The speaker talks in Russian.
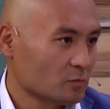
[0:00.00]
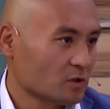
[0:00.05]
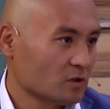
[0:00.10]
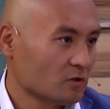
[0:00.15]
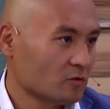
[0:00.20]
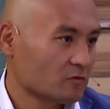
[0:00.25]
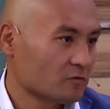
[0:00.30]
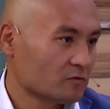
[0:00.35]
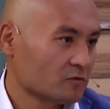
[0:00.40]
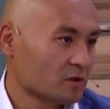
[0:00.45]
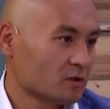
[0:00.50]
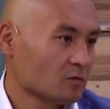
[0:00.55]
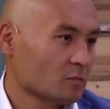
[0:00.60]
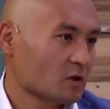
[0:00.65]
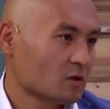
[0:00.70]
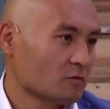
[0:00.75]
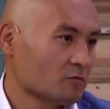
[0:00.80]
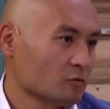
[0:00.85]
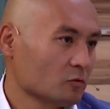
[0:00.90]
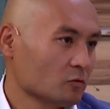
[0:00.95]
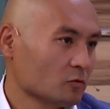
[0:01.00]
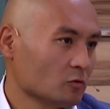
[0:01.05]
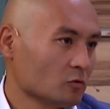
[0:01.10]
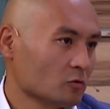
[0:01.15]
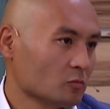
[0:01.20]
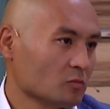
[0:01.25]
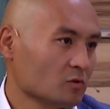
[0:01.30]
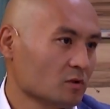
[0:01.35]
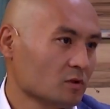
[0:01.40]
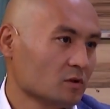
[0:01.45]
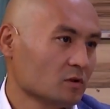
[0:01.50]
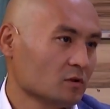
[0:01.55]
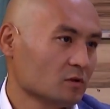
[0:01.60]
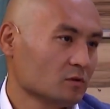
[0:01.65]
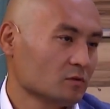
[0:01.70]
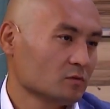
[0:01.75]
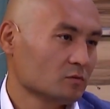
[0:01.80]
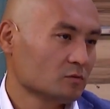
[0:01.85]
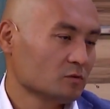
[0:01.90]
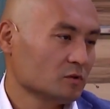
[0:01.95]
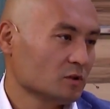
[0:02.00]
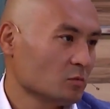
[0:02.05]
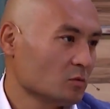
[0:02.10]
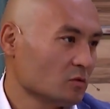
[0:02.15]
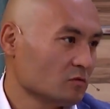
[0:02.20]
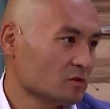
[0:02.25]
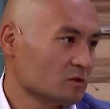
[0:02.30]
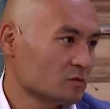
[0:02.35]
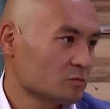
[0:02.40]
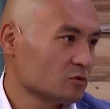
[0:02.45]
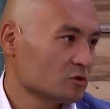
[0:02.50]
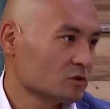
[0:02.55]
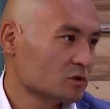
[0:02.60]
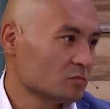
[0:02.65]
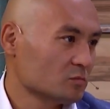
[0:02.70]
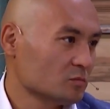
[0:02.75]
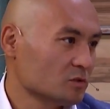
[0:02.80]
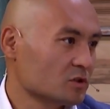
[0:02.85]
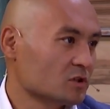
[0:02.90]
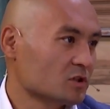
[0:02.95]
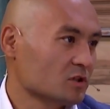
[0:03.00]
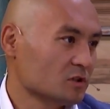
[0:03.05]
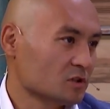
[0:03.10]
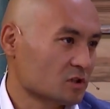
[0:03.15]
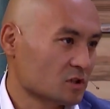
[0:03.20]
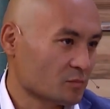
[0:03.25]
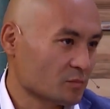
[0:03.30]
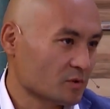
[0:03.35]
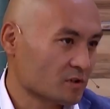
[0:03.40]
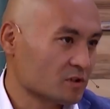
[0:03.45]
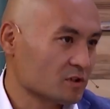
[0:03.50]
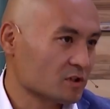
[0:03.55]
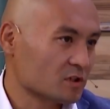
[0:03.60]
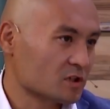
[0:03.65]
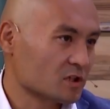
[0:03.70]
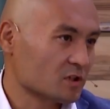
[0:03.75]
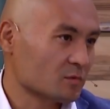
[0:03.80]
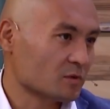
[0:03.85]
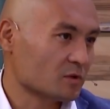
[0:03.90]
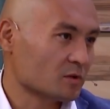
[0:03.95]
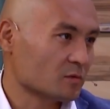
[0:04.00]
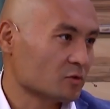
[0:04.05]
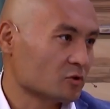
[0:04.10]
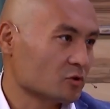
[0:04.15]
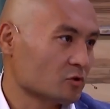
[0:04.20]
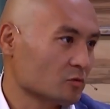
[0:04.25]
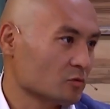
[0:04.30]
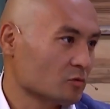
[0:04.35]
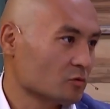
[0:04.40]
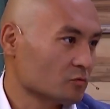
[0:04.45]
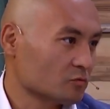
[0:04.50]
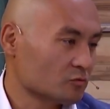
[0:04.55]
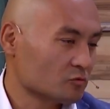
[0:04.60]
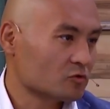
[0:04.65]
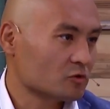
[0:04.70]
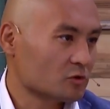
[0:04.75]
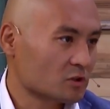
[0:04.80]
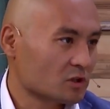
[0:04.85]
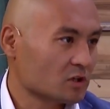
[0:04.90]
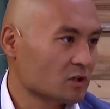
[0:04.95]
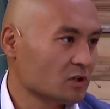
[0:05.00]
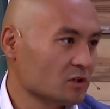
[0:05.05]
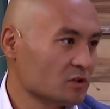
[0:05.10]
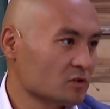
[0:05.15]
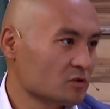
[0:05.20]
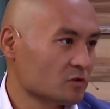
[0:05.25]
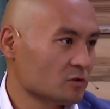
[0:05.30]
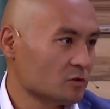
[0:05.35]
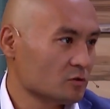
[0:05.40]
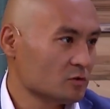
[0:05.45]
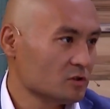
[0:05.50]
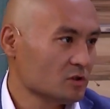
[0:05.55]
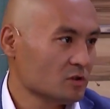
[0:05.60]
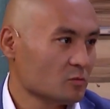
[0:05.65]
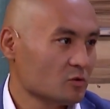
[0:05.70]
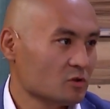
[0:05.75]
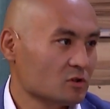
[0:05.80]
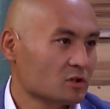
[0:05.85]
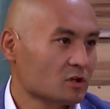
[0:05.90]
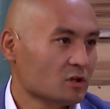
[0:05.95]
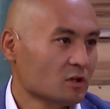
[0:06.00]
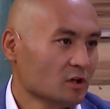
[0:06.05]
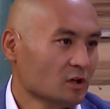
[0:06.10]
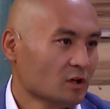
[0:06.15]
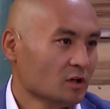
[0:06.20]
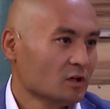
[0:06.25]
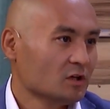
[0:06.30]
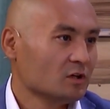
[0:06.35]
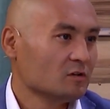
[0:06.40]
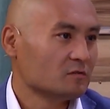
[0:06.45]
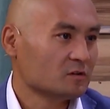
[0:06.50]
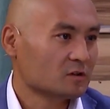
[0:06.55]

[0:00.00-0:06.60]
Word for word: веломарафон, он бы не был возможным без, конечно, поддержки, потому что количество людей больше. Mm-hmm. И в